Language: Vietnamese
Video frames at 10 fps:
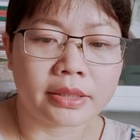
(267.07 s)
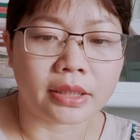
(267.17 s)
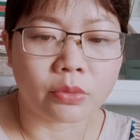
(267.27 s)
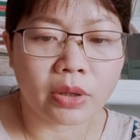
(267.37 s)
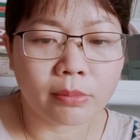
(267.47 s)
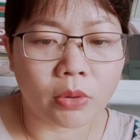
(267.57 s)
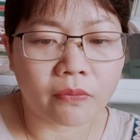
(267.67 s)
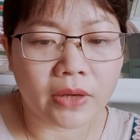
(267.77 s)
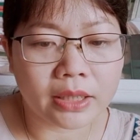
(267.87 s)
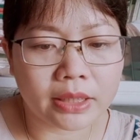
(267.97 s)
chỉnh quyết một
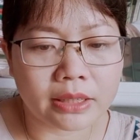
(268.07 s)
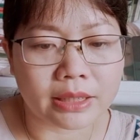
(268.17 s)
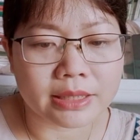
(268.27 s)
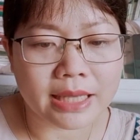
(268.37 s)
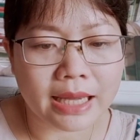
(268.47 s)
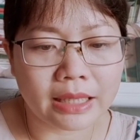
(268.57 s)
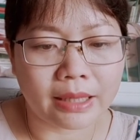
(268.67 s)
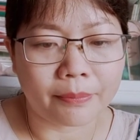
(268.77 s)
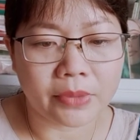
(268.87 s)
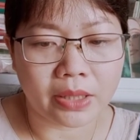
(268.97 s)
phen đi thật xa để
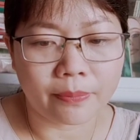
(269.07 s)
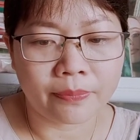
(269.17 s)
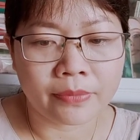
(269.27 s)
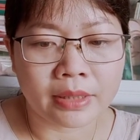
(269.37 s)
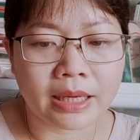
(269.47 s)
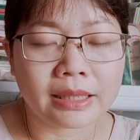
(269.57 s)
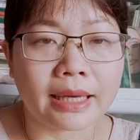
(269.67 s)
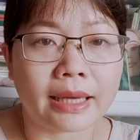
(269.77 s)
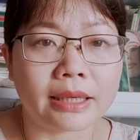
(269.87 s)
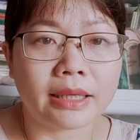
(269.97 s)
lập nghiệp anh
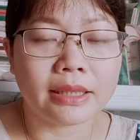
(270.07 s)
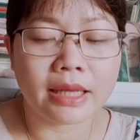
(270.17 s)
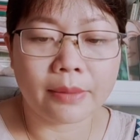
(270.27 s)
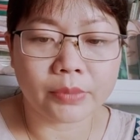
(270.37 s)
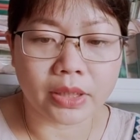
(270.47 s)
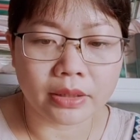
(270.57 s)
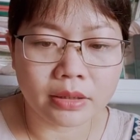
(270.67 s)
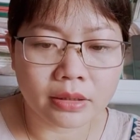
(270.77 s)
ngày đi đêm nghỉ